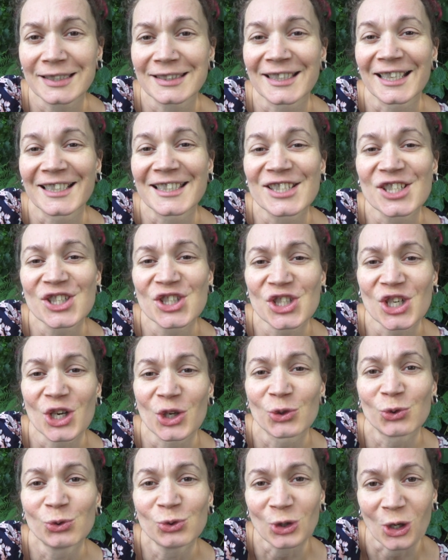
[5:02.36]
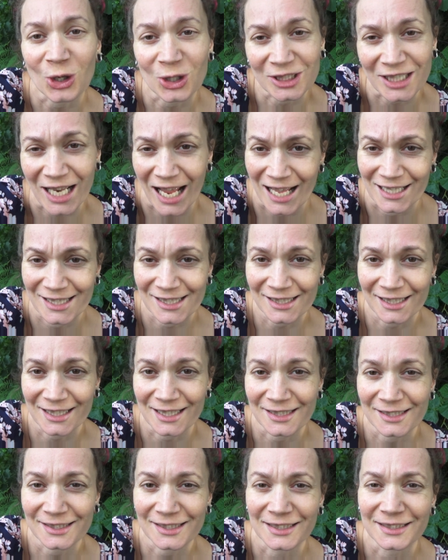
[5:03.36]
die Alicia und auch der
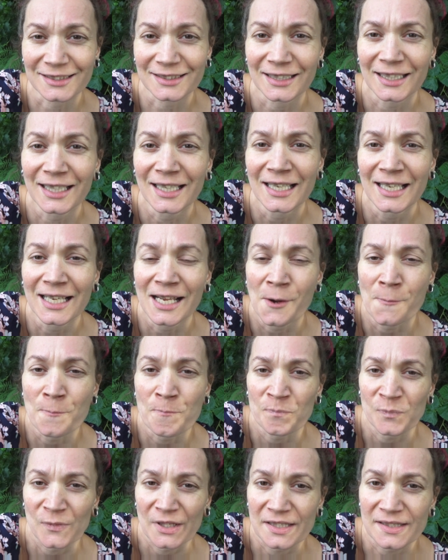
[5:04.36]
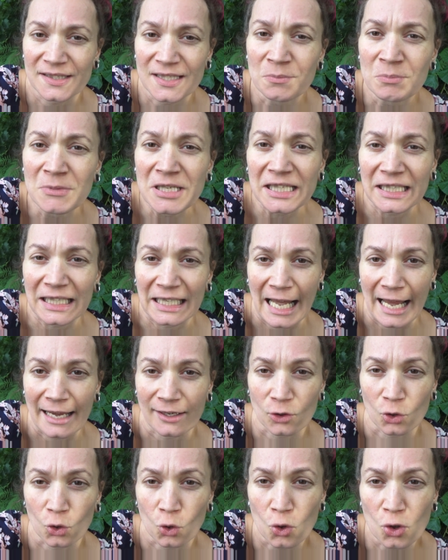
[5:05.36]
Ansgar sind ziemlich
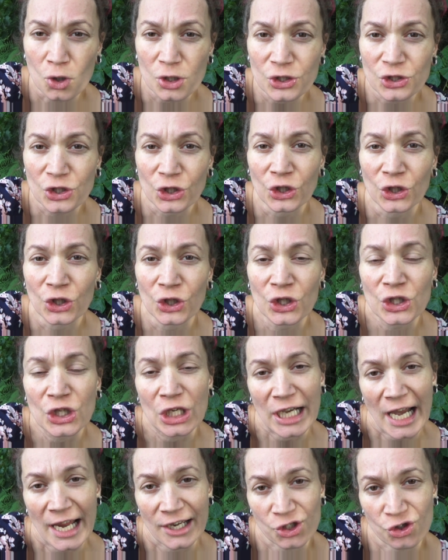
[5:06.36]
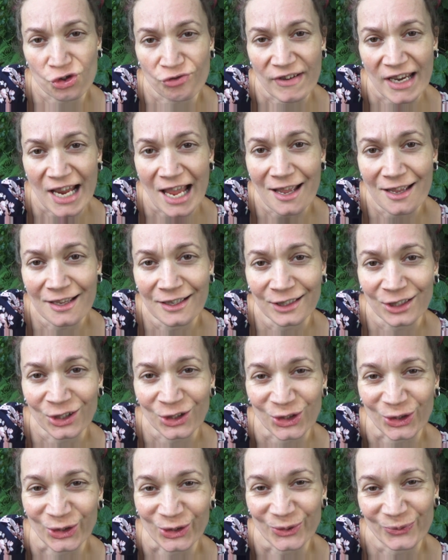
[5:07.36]
gleich groß, gleich schwer.
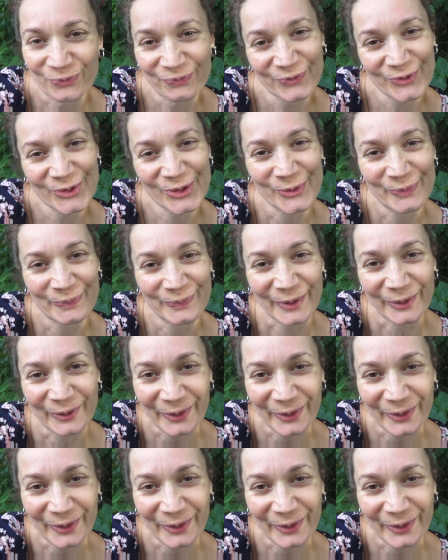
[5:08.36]
Ja, super,